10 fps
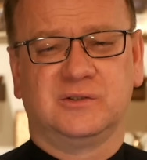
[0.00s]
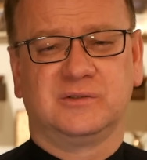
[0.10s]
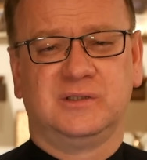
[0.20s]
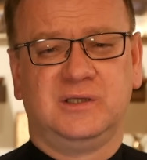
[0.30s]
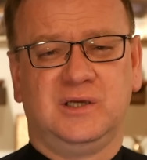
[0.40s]

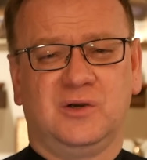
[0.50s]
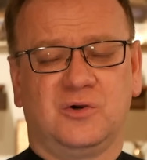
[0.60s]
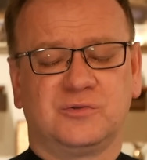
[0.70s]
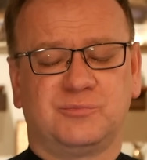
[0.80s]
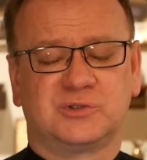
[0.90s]
On,
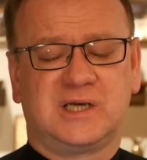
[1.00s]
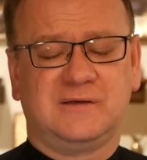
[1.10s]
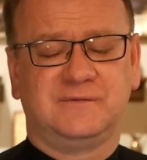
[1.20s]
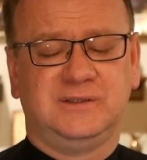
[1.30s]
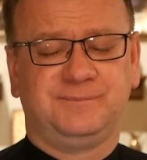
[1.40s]
on
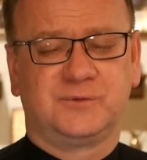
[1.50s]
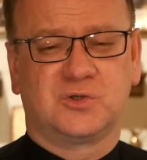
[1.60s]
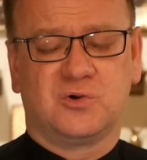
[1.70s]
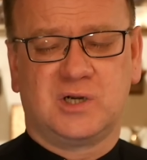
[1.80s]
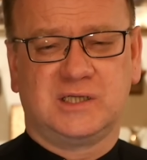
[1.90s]
potrafi
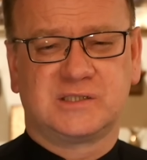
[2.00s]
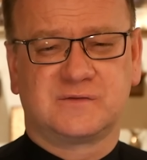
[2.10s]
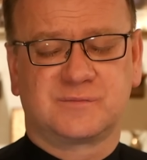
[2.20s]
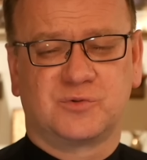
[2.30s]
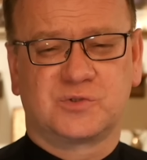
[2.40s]
kochać
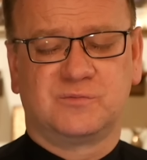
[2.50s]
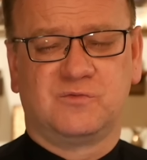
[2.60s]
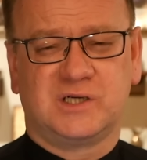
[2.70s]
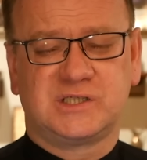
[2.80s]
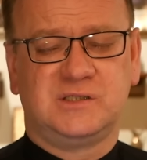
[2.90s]
w sposób
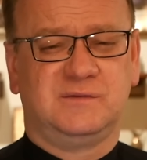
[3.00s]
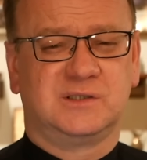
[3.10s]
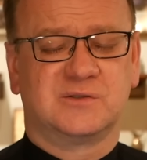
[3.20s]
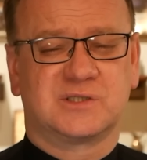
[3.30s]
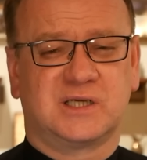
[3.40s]
właściwy,
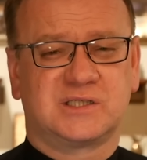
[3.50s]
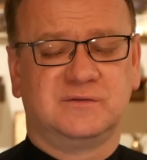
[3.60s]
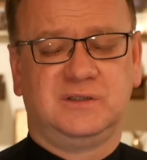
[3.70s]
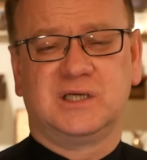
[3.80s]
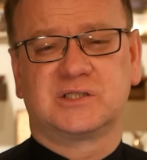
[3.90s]
to znaczy
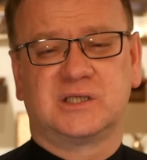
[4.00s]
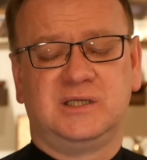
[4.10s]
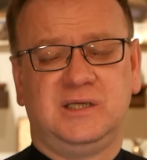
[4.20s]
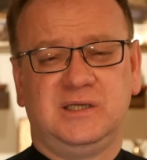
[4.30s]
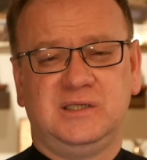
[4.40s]
wie, że
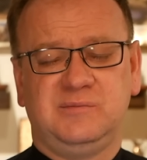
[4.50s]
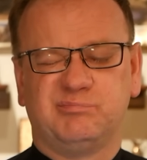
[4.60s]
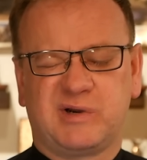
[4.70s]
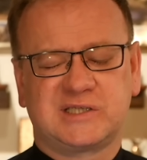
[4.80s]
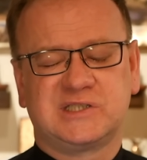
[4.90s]

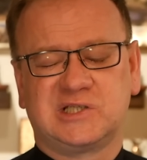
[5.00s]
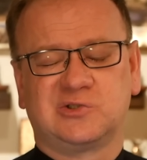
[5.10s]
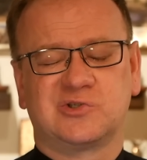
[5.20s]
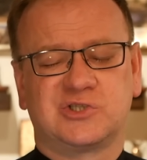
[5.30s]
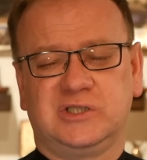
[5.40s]
im bardziej
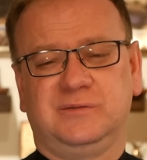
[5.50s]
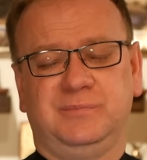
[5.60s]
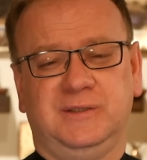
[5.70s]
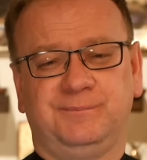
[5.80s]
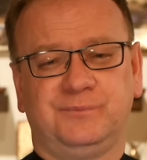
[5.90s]
ktoś
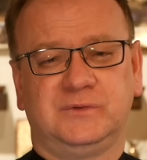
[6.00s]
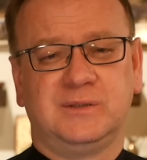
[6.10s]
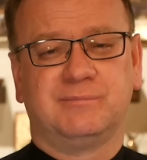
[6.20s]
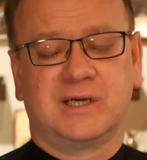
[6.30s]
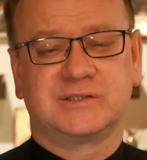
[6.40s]
cierpi,
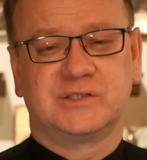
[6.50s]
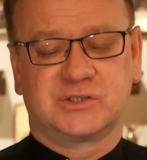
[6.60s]
tym bardziej